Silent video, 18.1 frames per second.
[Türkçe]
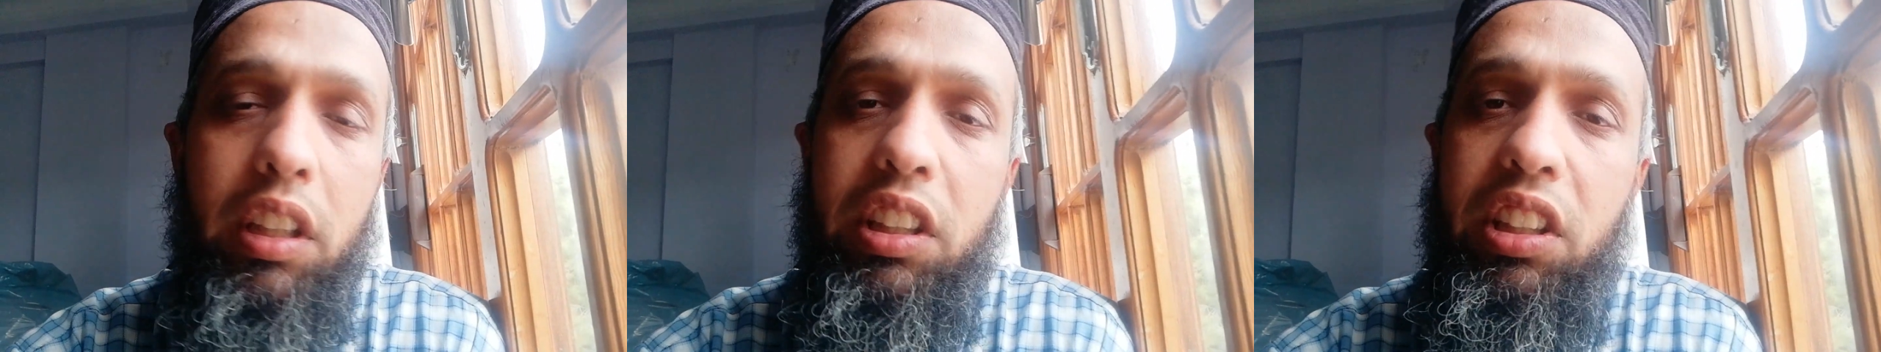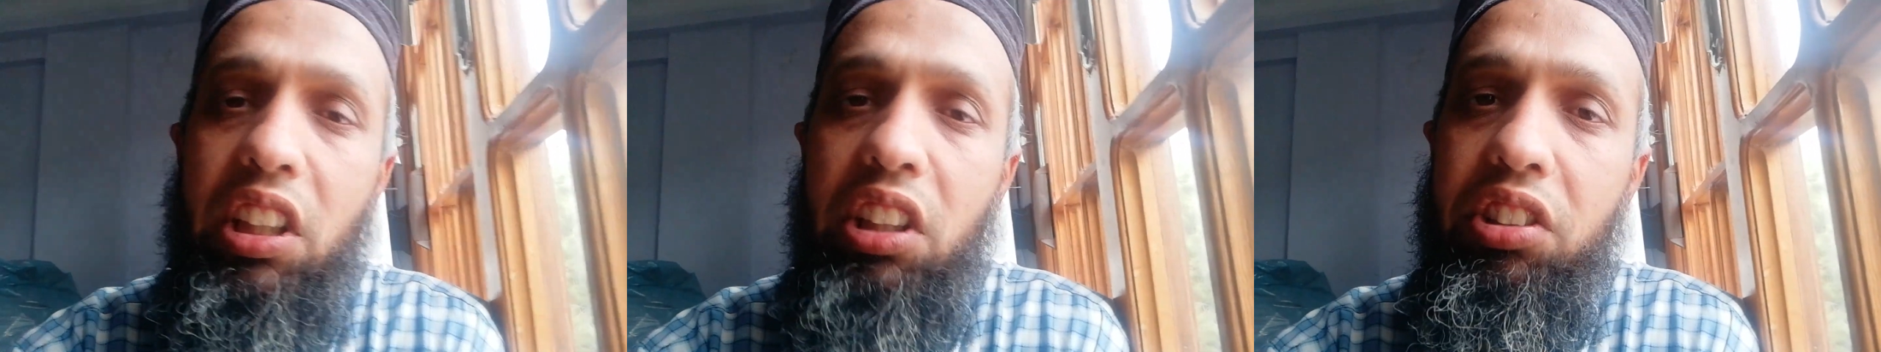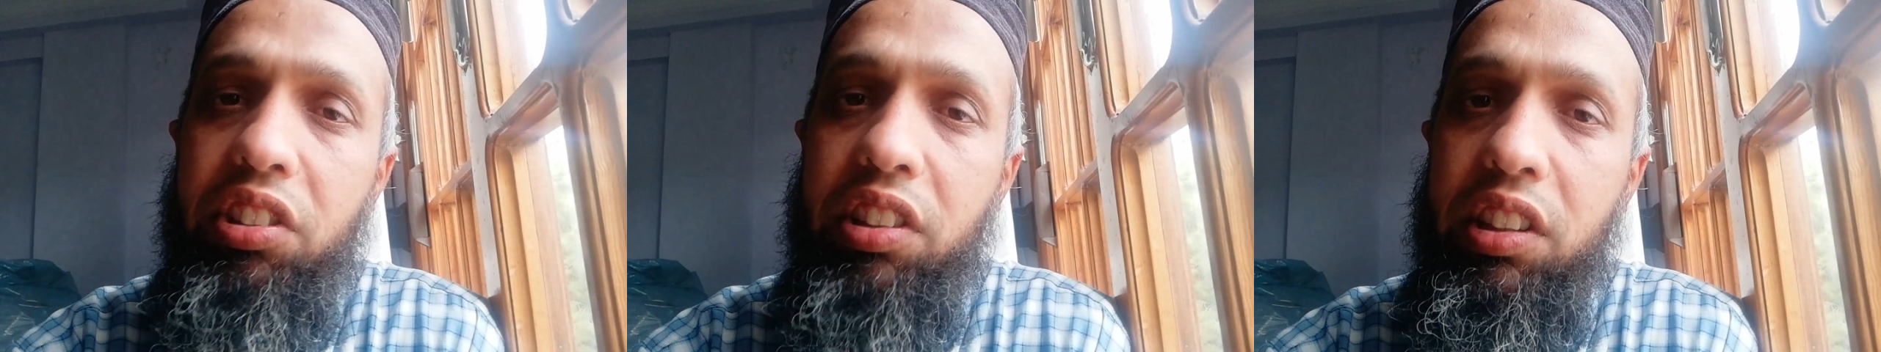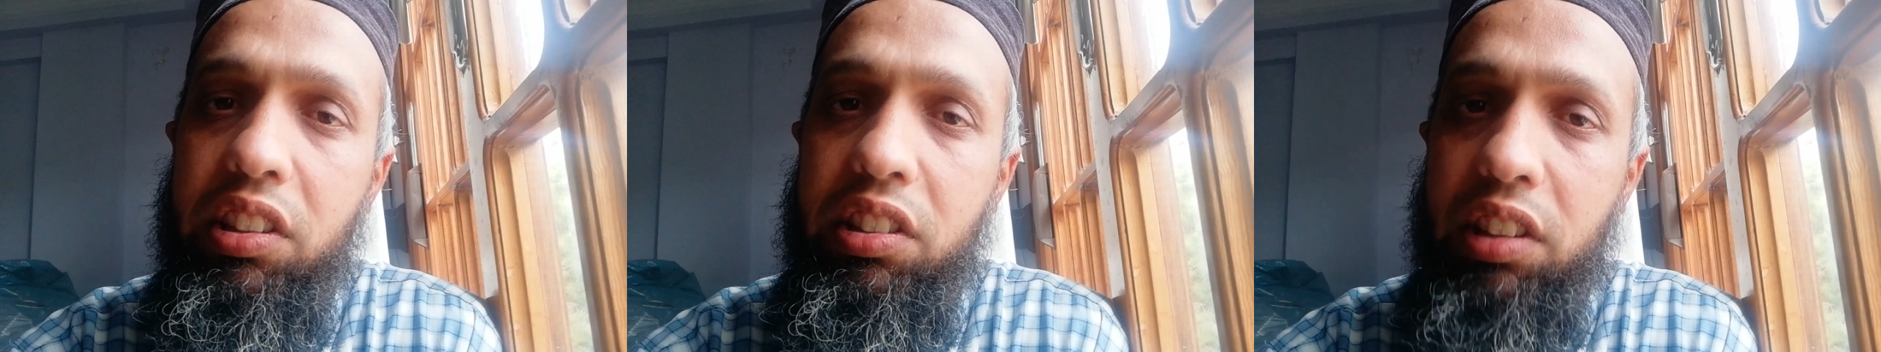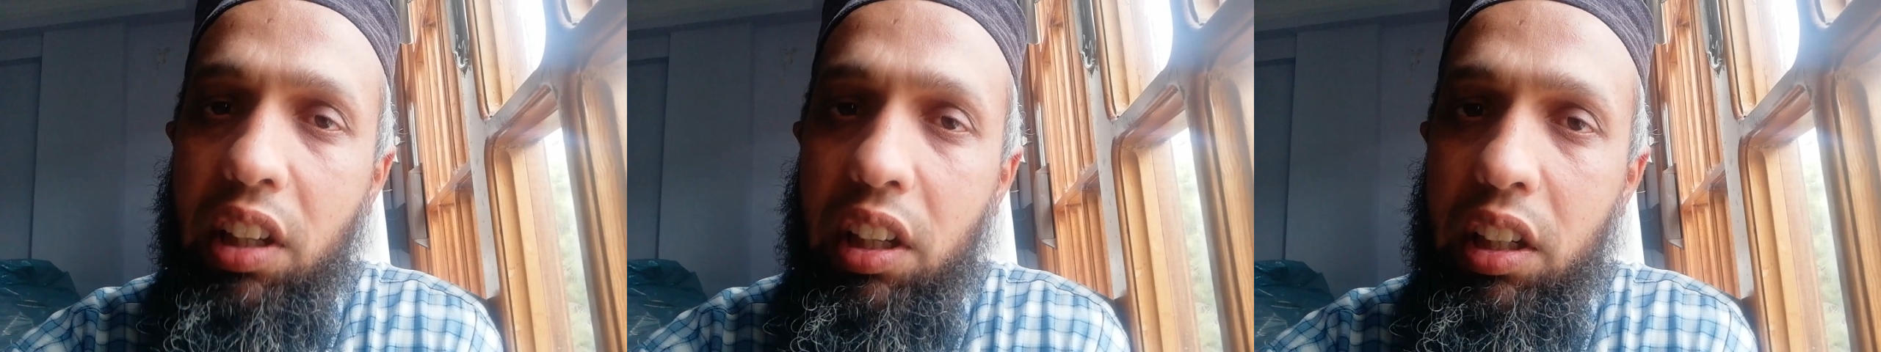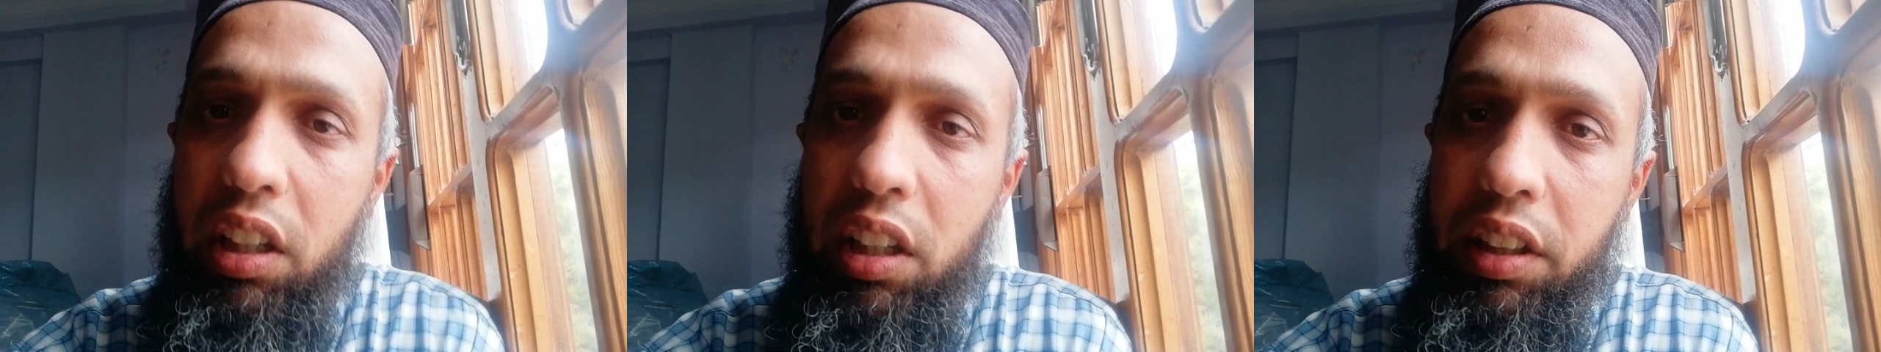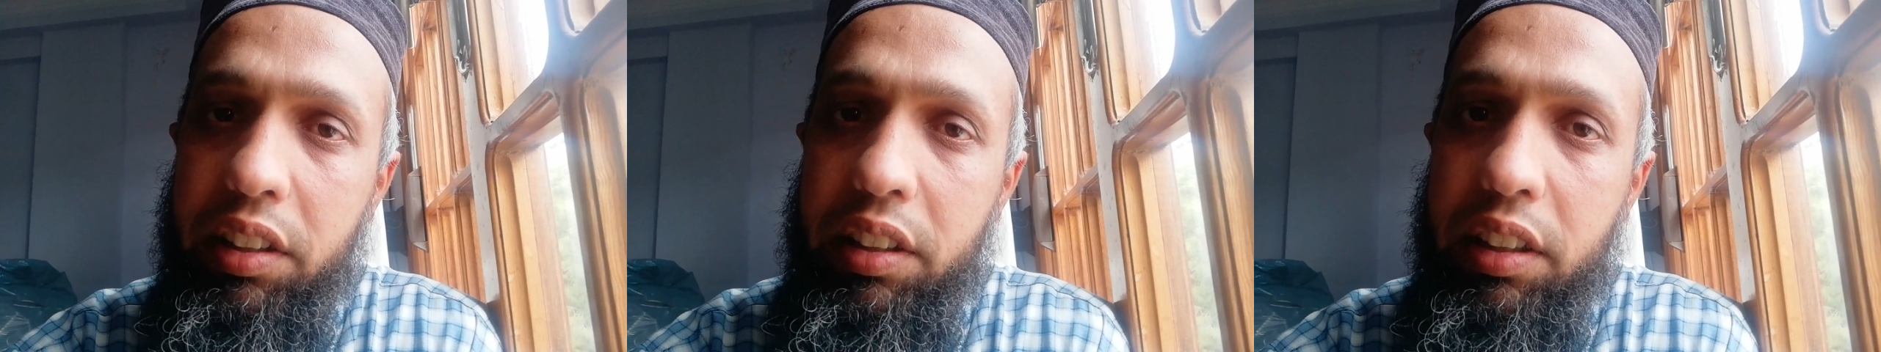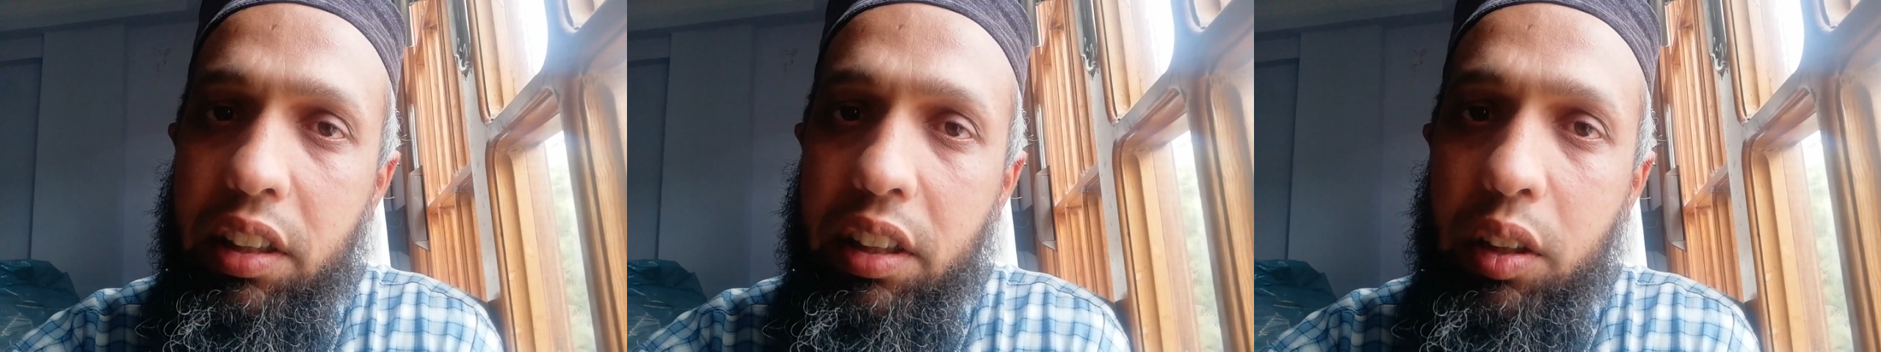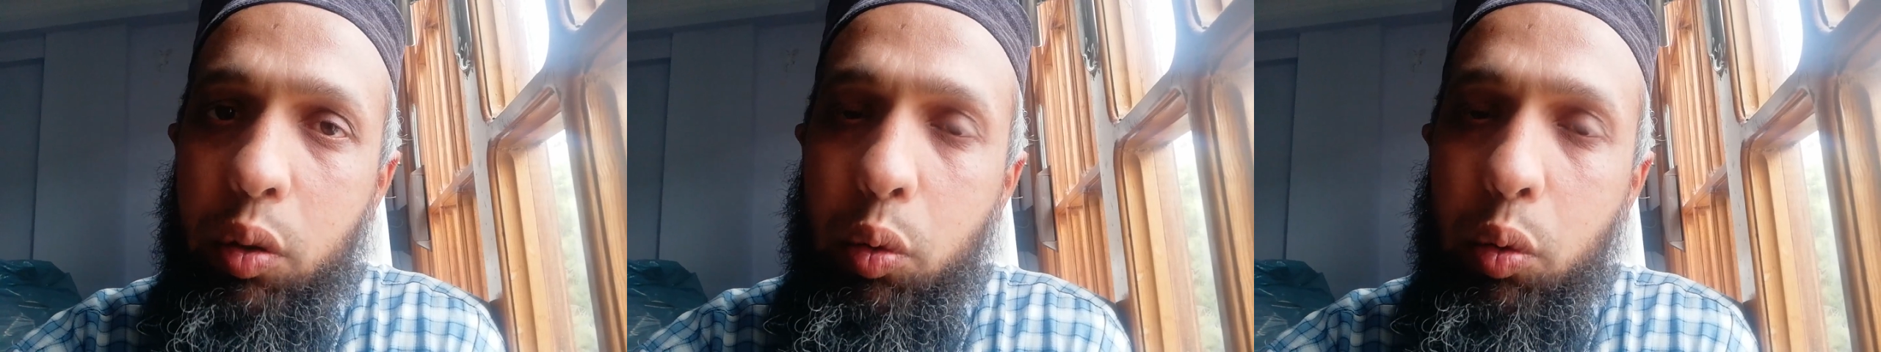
yeşil ishaller,